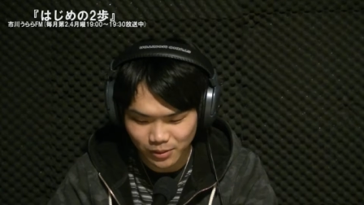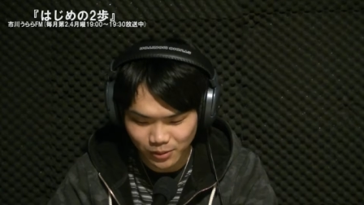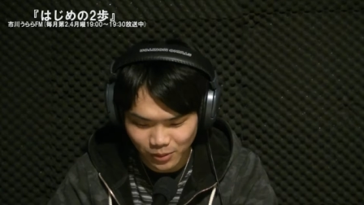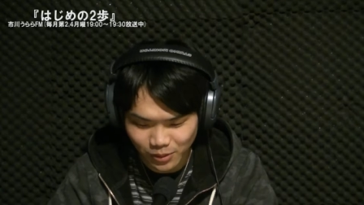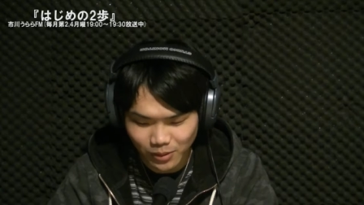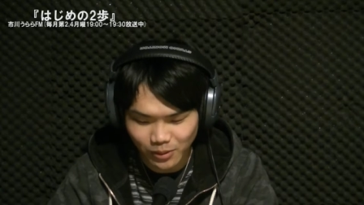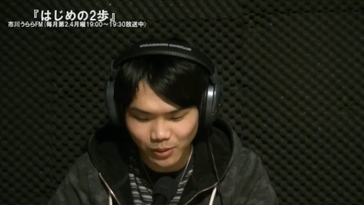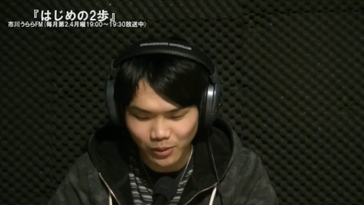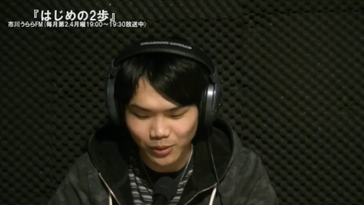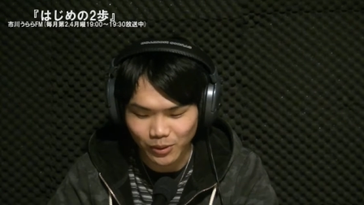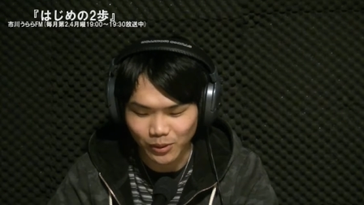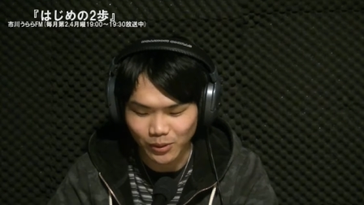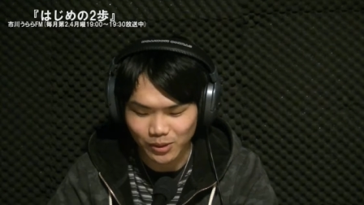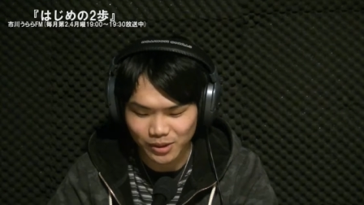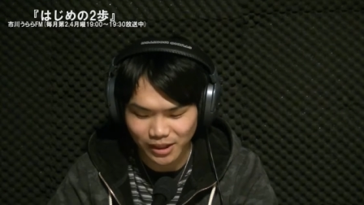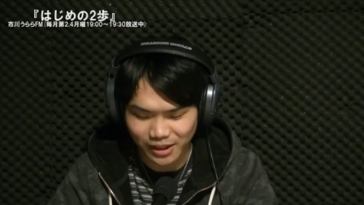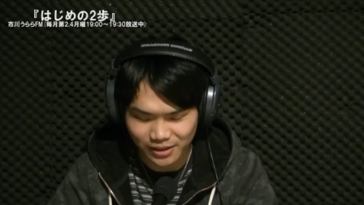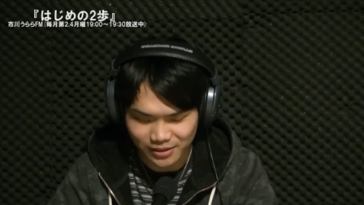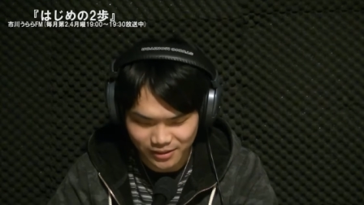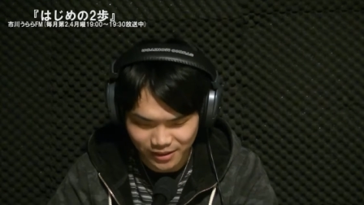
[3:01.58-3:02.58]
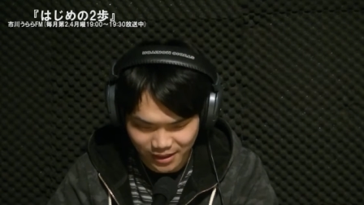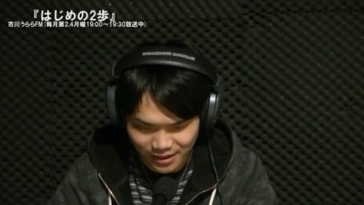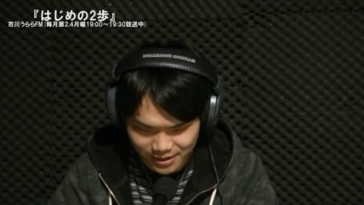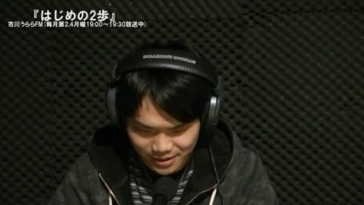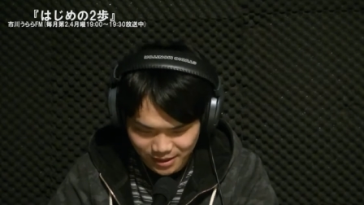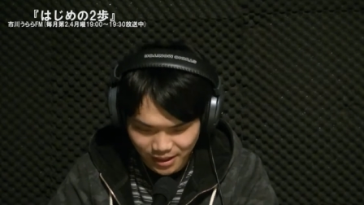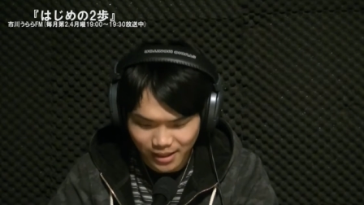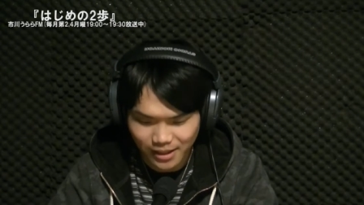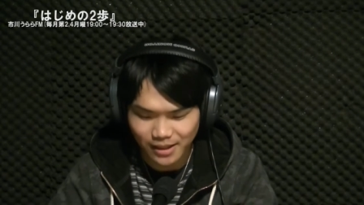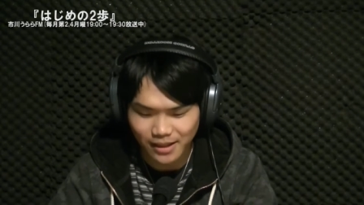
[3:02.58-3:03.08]
ことご容赦くだ
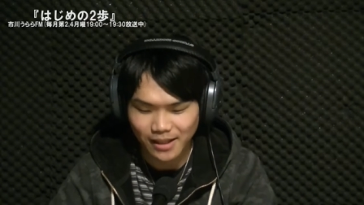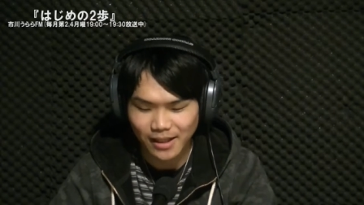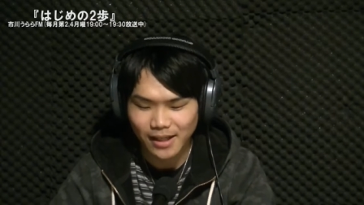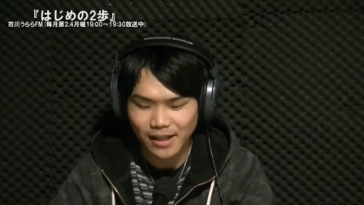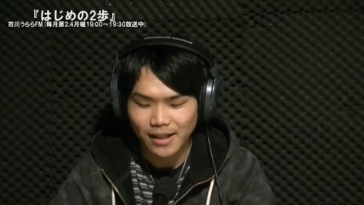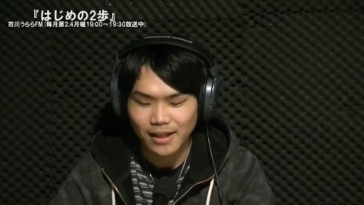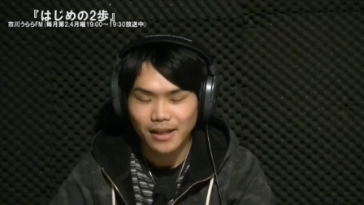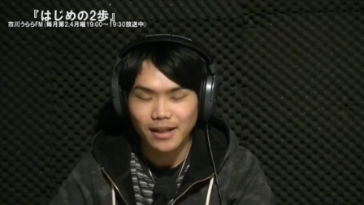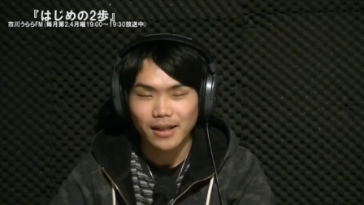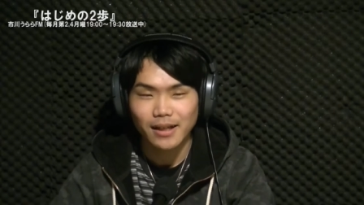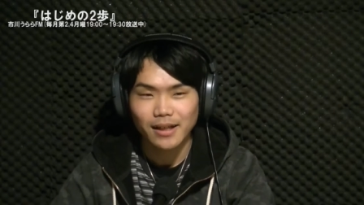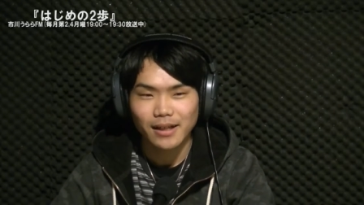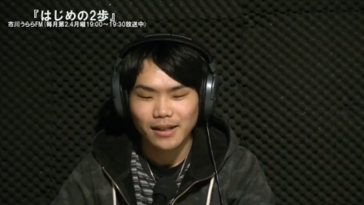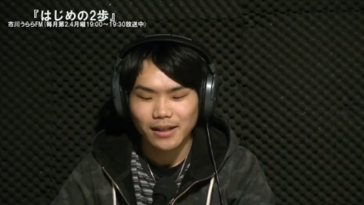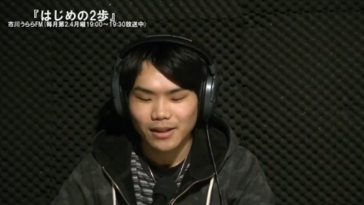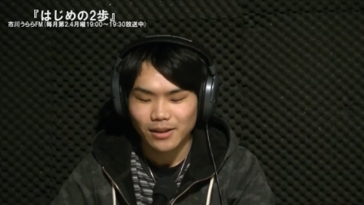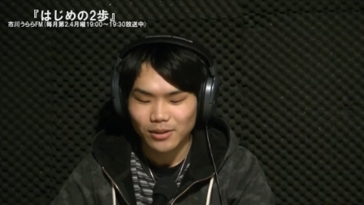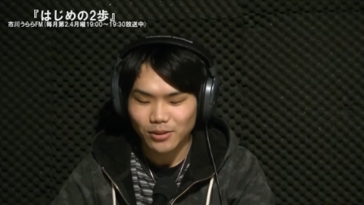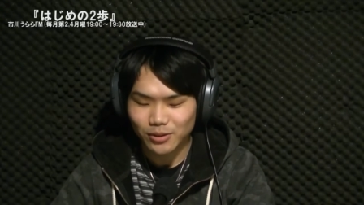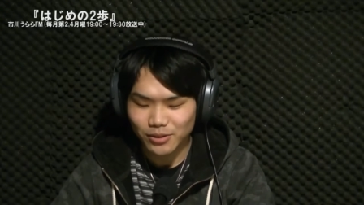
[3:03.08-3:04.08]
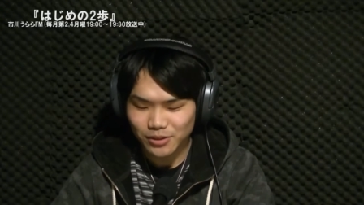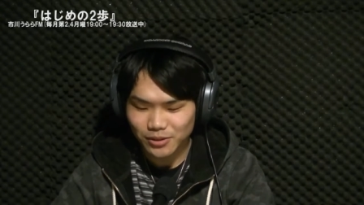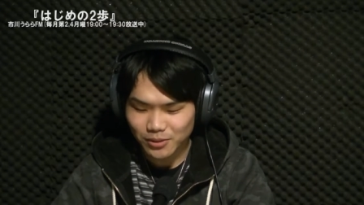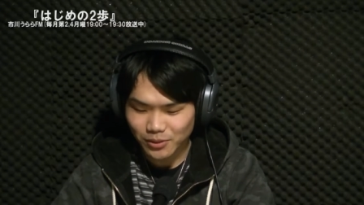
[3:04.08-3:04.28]
さいとい